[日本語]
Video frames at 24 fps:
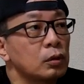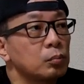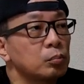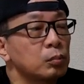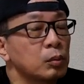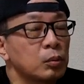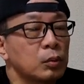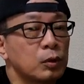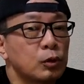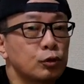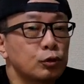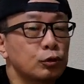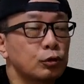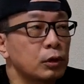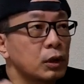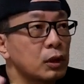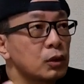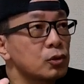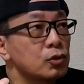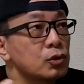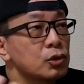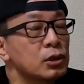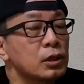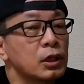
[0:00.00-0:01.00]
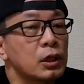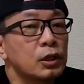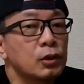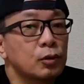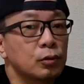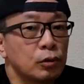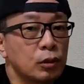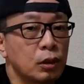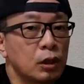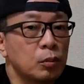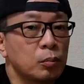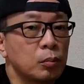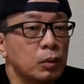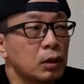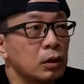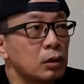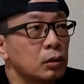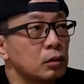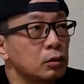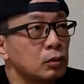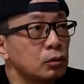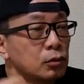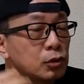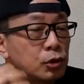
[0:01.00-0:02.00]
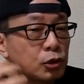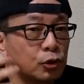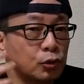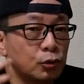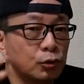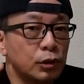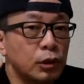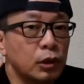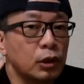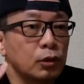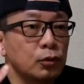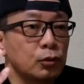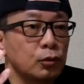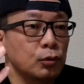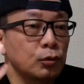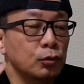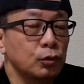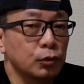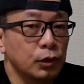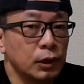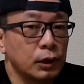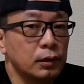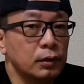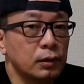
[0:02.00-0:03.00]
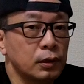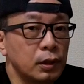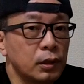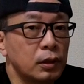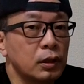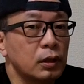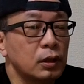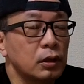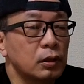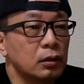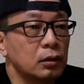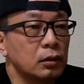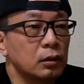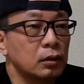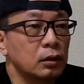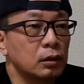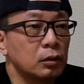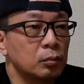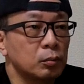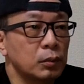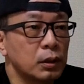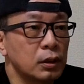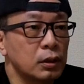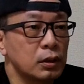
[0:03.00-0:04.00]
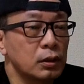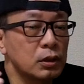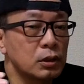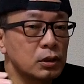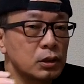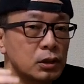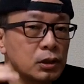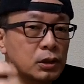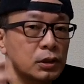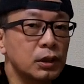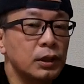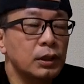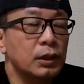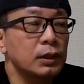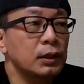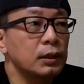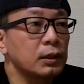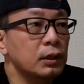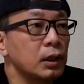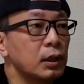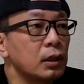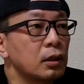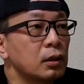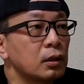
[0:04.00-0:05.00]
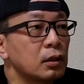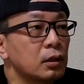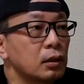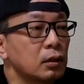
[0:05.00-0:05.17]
まあ、まあ復活したりとか、まあ、うちの親がどうこうなって、まあ、一時的にね